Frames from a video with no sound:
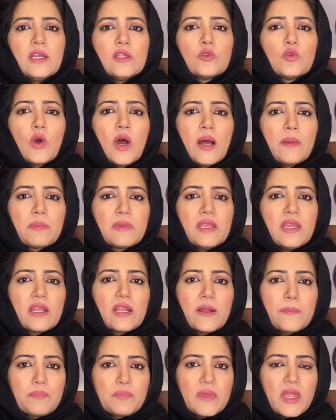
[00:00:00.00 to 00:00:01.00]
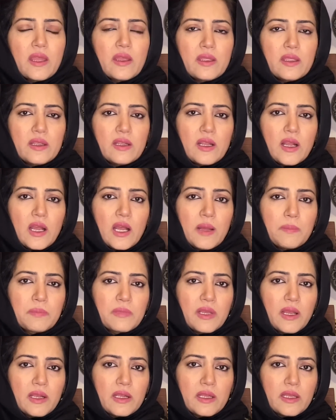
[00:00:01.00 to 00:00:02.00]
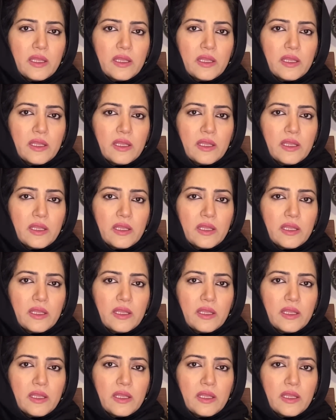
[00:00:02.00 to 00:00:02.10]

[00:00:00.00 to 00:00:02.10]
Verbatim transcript: तो आपकी एक अपना एक आपका